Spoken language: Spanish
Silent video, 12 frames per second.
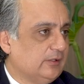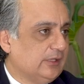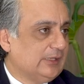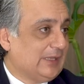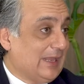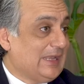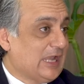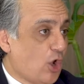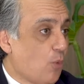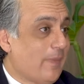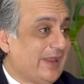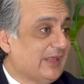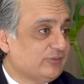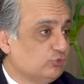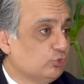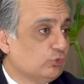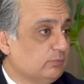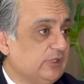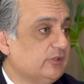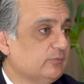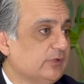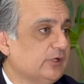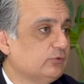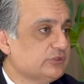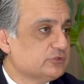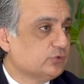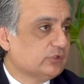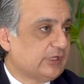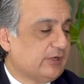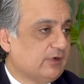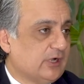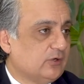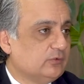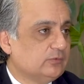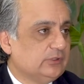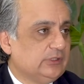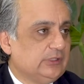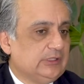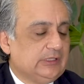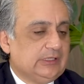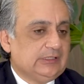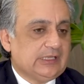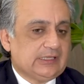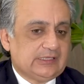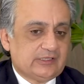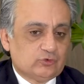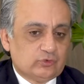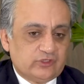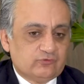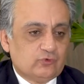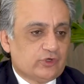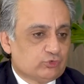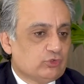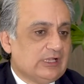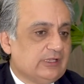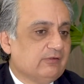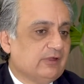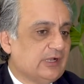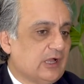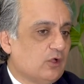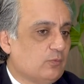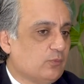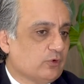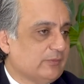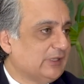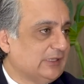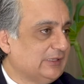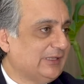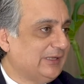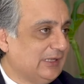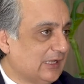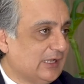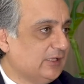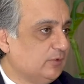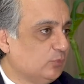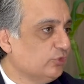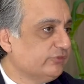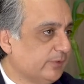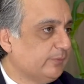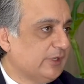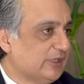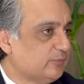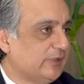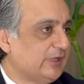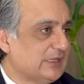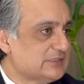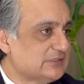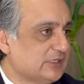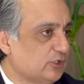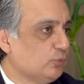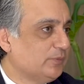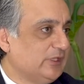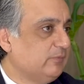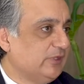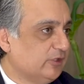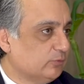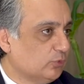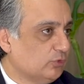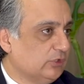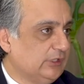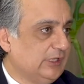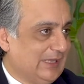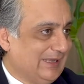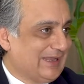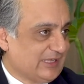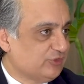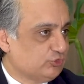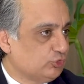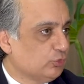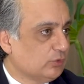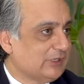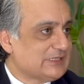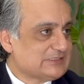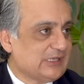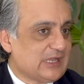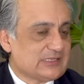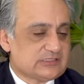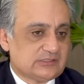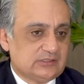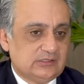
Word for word: en la operación misma de nuestro trabajo y hay que hacer un esfuerzo deliberado por mantener el ánimo y siempre la esperanza y el optimismo en la gestión que se hace.